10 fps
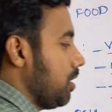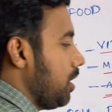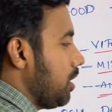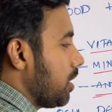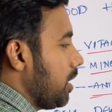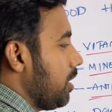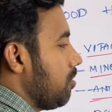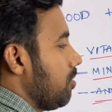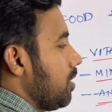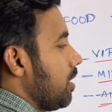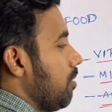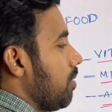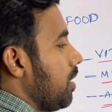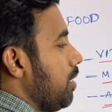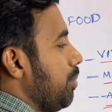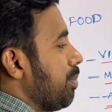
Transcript: ఈ కీటోన్ కూడా మళ్ళీ